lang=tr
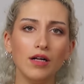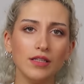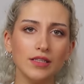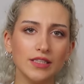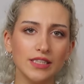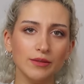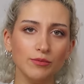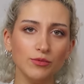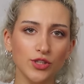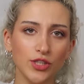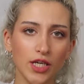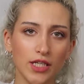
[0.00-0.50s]

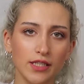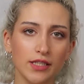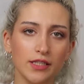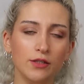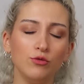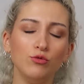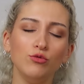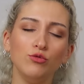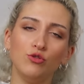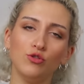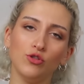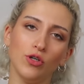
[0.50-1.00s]
aldığım
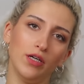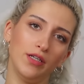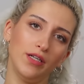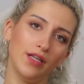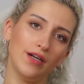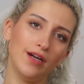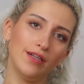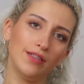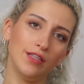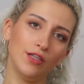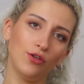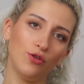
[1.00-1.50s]
şeyleri 3
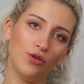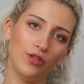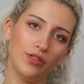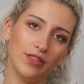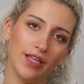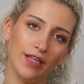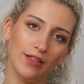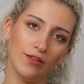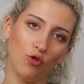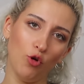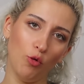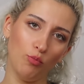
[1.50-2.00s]
ana
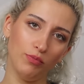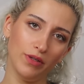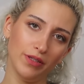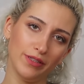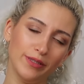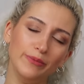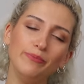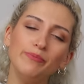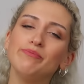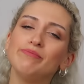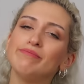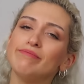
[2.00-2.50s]
kategoride
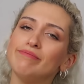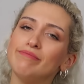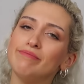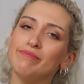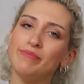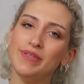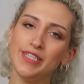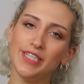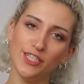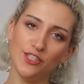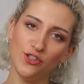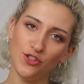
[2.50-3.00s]
topladım.
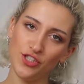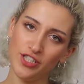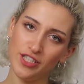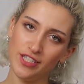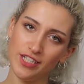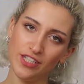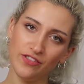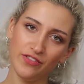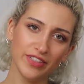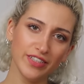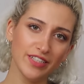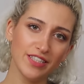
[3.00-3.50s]

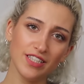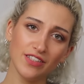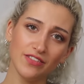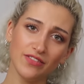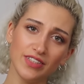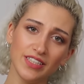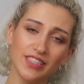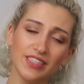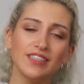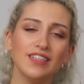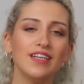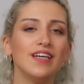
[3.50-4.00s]
Birincisi ıvır
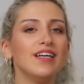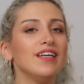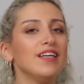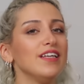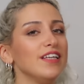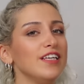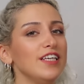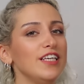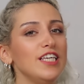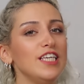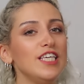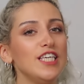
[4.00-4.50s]
zıvır,
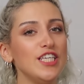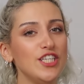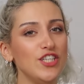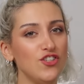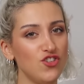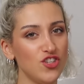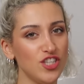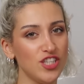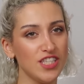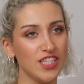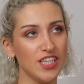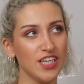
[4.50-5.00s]

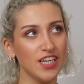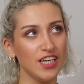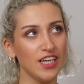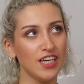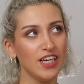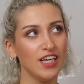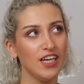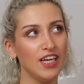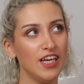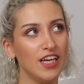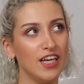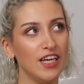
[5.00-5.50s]

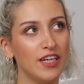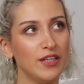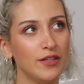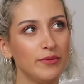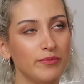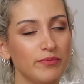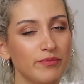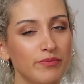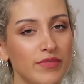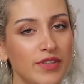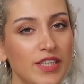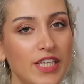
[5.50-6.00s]
ikincisi
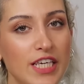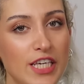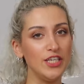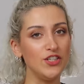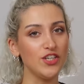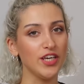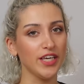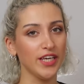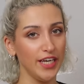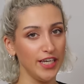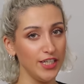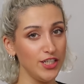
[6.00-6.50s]

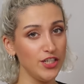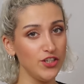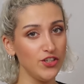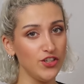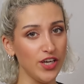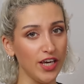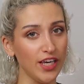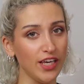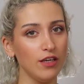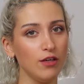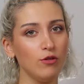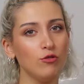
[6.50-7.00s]
yiyecek
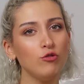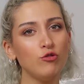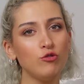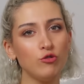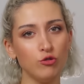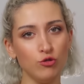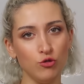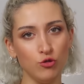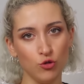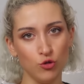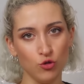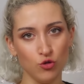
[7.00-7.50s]
içecek,
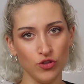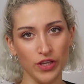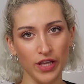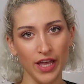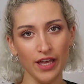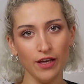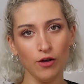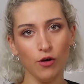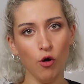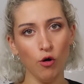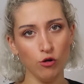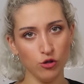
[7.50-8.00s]

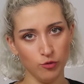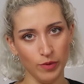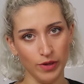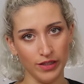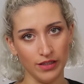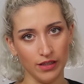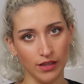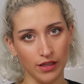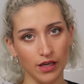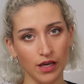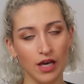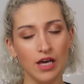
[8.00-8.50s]
üçüncüsü de
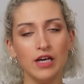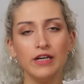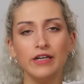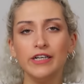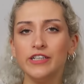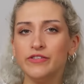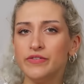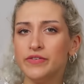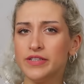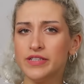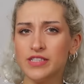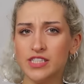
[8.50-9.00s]
kozmetik.
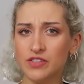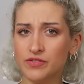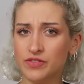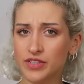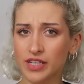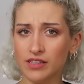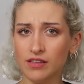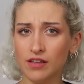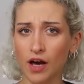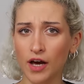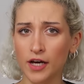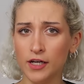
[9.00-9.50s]
Ivır
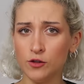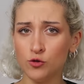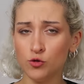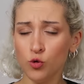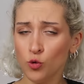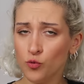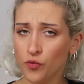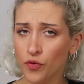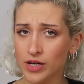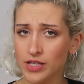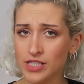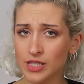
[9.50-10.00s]
zıvıra dair
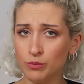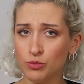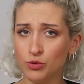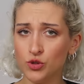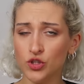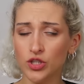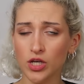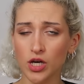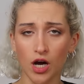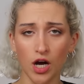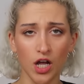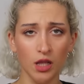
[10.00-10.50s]
çok
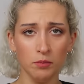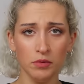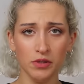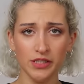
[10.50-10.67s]
fazla bir şey